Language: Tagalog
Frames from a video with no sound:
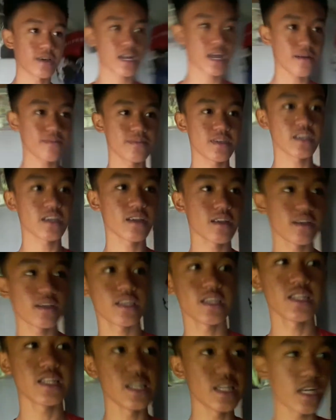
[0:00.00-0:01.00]

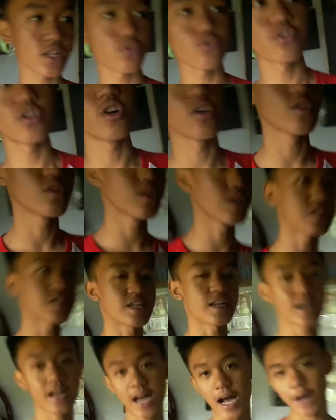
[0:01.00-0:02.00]
Maraming hindi natulog
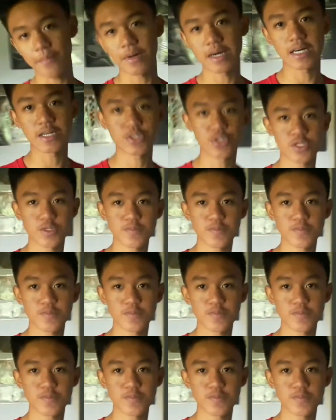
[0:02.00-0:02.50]
kasi nag-aabang ng